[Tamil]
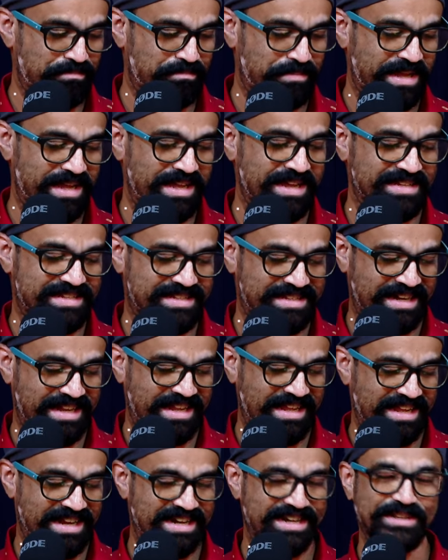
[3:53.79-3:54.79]

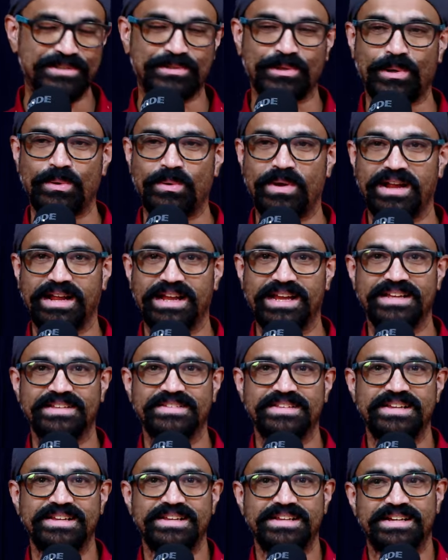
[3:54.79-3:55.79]
பிஎஸ்டிஎன்னு சொல்லுவாங்க
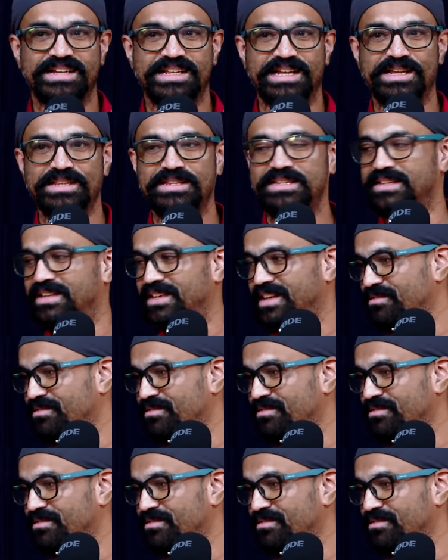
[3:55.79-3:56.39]
அது